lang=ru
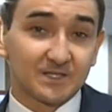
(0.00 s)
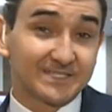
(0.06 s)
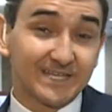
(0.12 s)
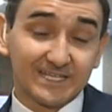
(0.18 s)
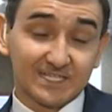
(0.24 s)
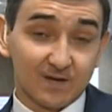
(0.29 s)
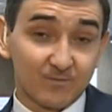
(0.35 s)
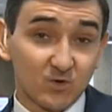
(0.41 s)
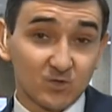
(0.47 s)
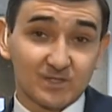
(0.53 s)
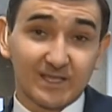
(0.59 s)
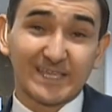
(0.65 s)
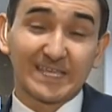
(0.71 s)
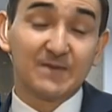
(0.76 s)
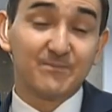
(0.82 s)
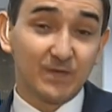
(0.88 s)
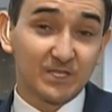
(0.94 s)
Здесь работа
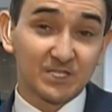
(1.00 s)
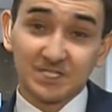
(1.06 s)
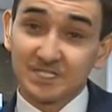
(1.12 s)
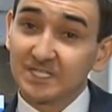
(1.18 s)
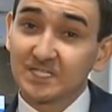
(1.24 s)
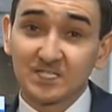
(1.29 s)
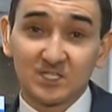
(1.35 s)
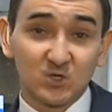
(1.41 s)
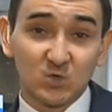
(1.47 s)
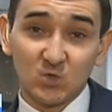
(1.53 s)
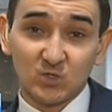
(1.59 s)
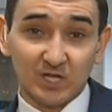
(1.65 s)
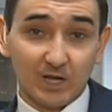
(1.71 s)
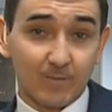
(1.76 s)
кипит, с 6 утра